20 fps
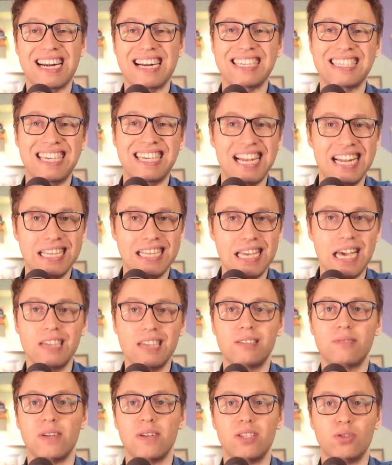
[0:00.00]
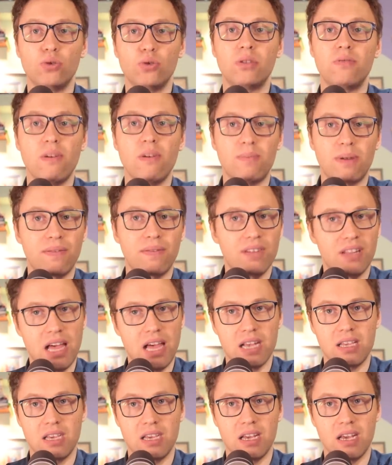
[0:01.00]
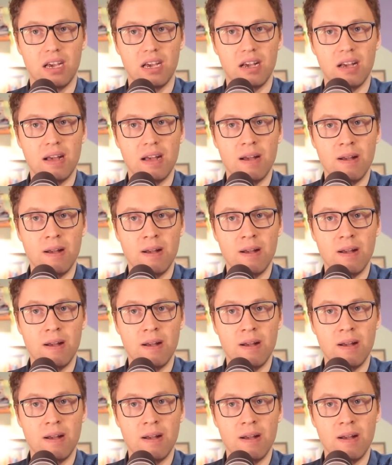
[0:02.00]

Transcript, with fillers: разгильдяйство отсутствие профилактики.